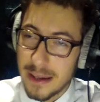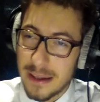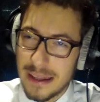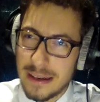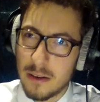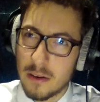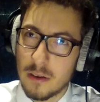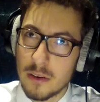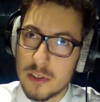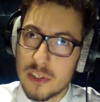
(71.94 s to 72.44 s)
Ah
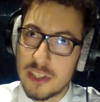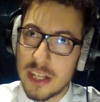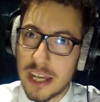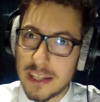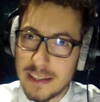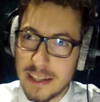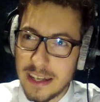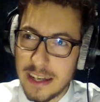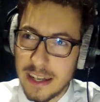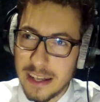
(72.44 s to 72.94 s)
non,
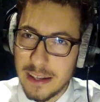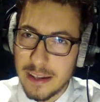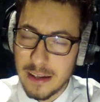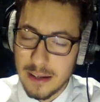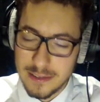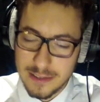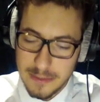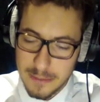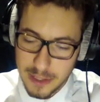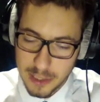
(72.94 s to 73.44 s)
Chardonnay.
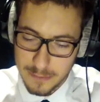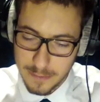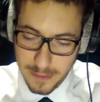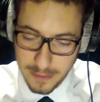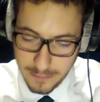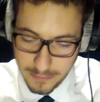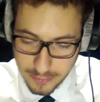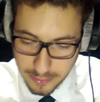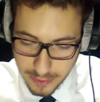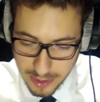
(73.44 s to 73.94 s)
Ah, ça marche pas.
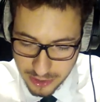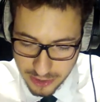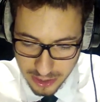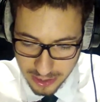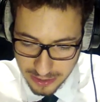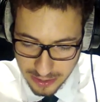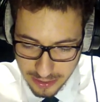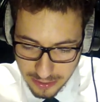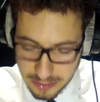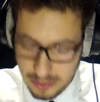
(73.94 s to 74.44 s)
Stone et
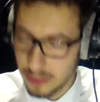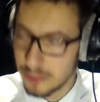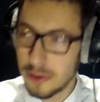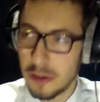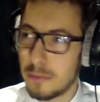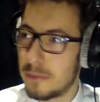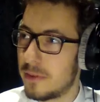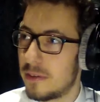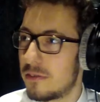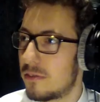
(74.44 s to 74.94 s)
Chardonnay, Non,
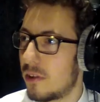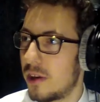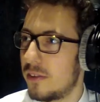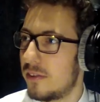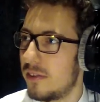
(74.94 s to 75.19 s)
tant pis, j'aurais